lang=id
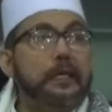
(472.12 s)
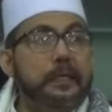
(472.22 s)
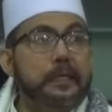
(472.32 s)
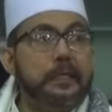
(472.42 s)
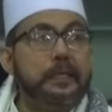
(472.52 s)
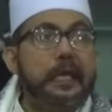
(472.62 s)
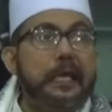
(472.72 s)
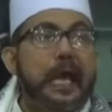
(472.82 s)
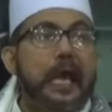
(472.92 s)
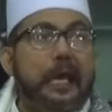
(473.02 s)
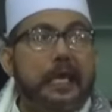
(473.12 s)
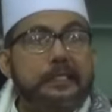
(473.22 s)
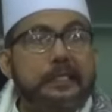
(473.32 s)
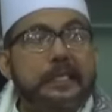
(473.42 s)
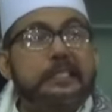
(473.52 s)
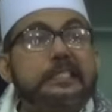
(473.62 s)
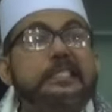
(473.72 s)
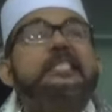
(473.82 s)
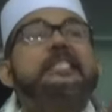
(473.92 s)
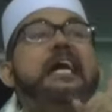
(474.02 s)
ini dengan alasan
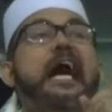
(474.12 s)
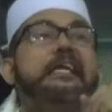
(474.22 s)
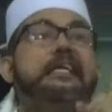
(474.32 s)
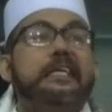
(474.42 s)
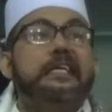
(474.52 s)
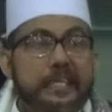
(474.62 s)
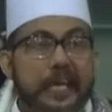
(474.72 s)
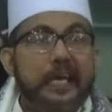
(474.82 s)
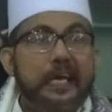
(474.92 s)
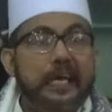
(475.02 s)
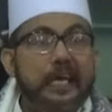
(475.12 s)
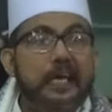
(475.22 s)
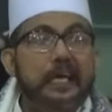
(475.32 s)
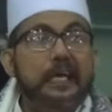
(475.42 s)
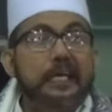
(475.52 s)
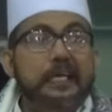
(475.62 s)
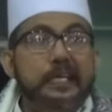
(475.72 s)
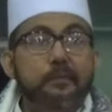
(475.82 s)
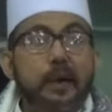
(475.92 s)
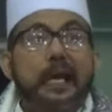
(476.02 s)
seandainya
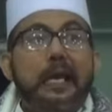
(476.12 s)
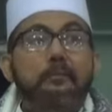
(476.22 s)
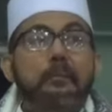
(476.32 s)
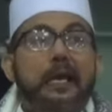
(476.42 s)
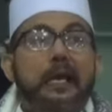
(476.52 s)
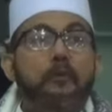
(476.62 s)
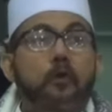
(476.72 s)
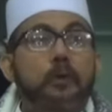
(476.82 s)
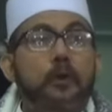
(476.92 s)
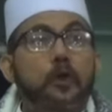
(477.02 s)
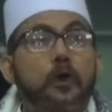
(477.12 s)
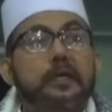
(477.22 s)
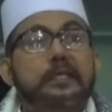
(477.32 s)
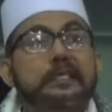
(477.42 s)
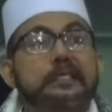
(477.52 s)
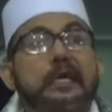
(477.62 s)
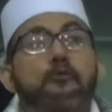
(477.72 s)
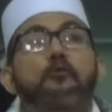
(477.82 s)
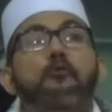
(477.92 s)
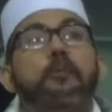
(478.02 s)
di malam-malam Ramadan kita
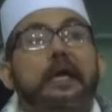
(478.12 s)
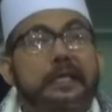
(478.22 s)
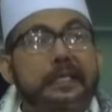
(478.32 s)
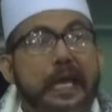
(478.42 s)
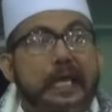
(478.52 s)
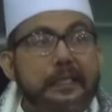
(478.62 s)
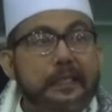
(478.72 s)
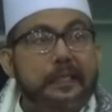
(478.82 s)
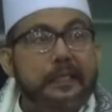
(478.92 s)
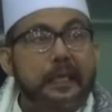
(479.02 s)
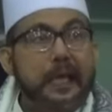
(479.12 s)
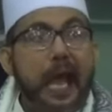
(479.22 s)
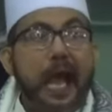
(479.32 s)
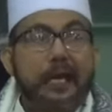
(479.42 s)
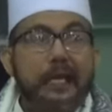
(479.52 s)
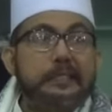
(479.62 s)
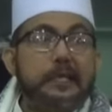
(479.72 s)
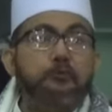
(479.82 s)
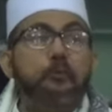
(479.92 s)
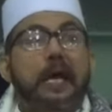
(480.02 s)
lupa niat. Ada
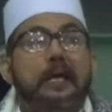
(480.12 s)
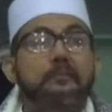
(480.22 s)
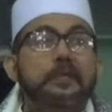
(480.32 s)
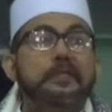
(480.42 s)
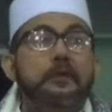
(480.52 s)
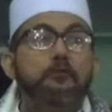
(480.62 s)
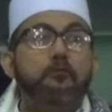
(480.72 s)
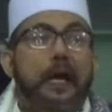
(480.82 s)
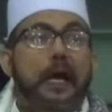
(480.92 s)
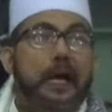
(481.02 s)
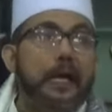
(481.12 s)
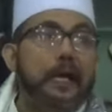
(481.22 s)
satu malam kita lupa.